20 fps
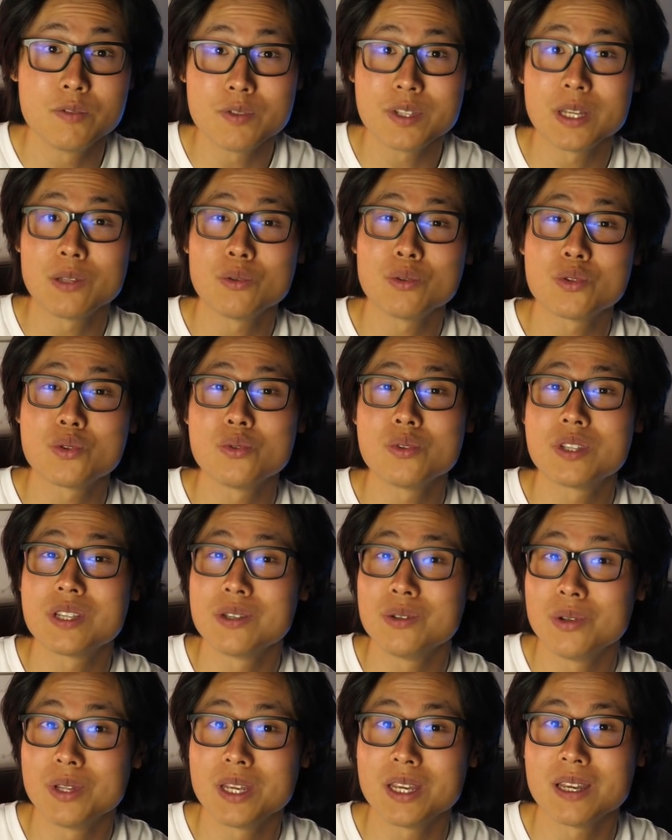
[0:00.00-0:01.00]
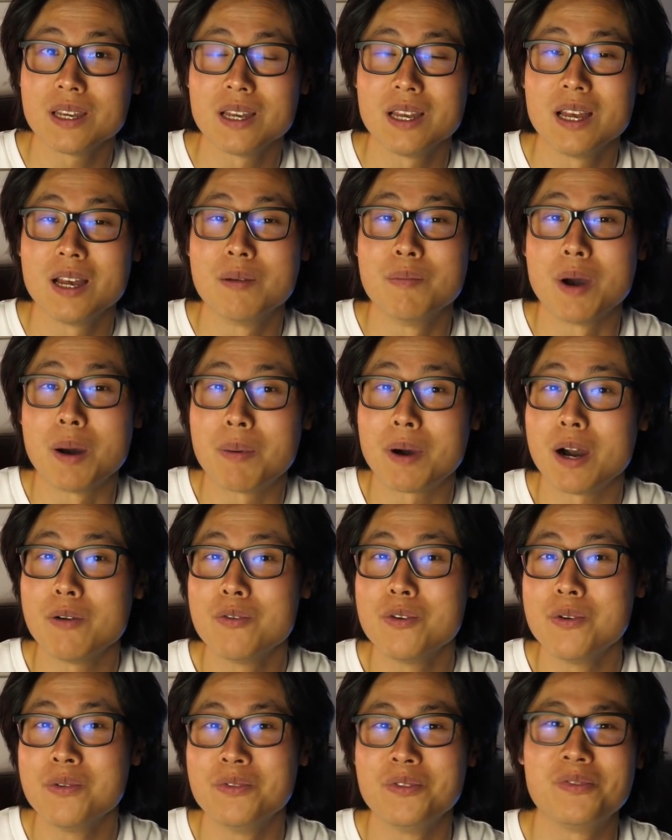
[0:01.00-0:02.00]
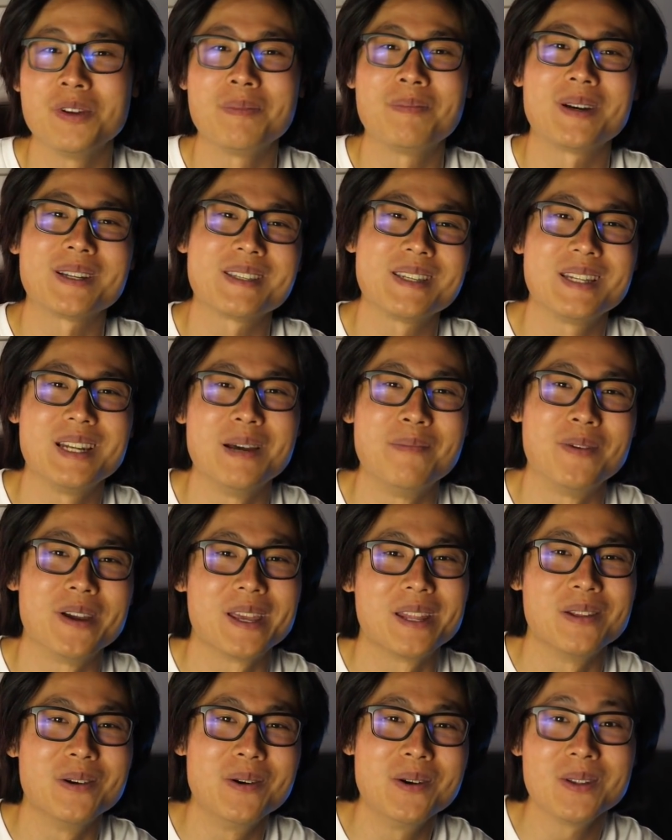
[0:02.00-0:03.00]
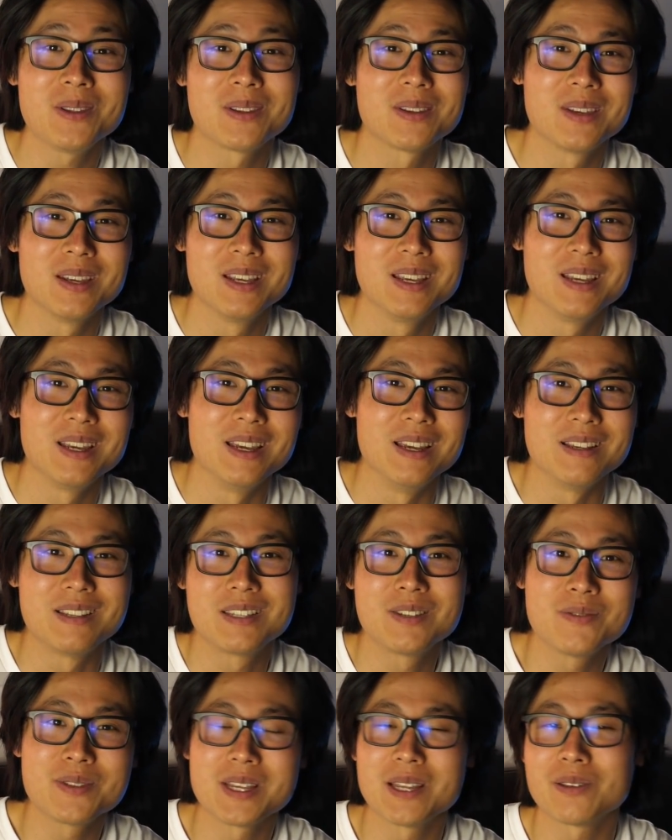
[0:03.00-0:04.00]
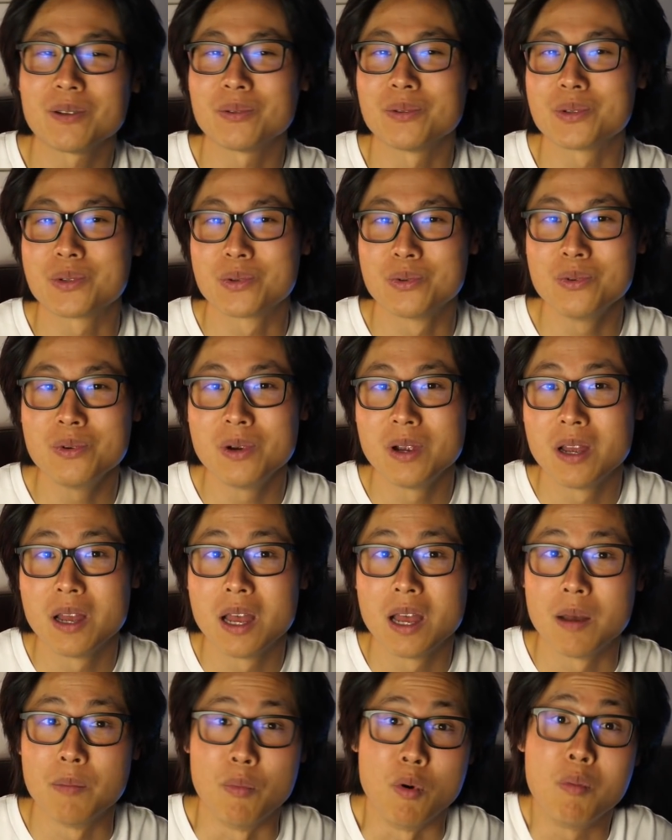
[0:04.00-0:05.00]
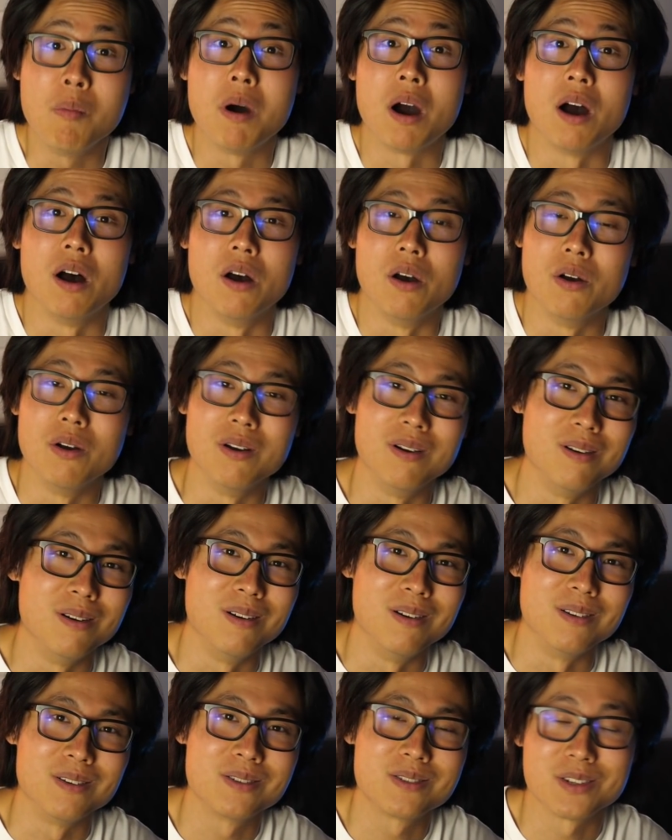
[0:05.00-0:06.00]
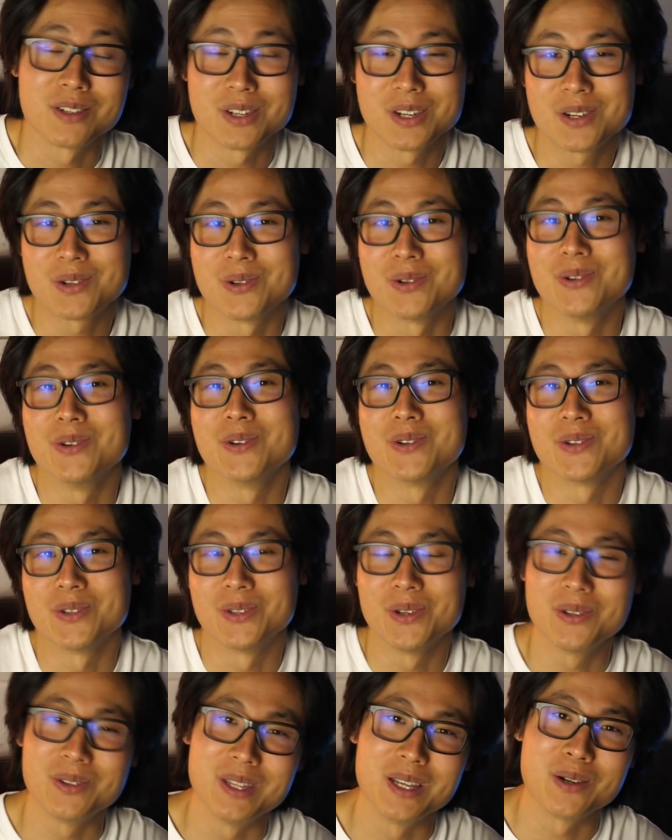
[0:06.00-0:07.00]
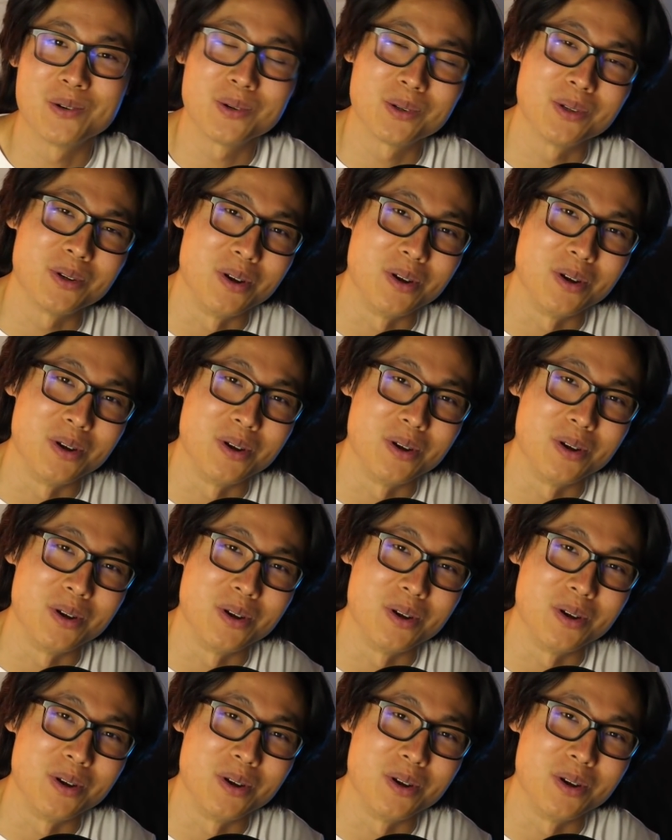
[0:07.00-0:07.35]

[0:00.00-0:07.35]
vous êtes au-dessus de ces données, bah bravo, vous faites partie de la moyenne haute. Et si vous êtes en dessous, bon bah euh, sachez que je donne des cours de